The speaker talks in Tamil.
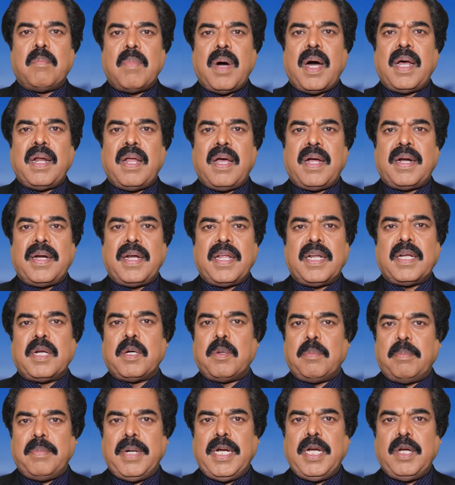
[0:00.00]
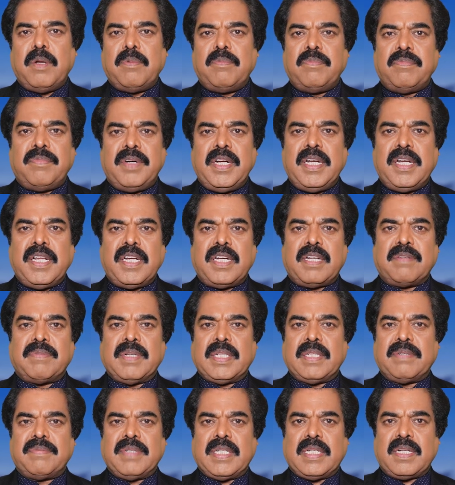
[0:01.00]
பாலா அண்ணர் மீண்டும் வீட்டுக்கு
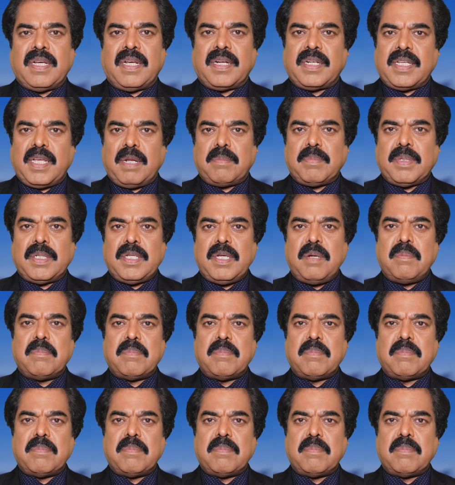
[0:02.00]
வந்துவிட்டார் என்பது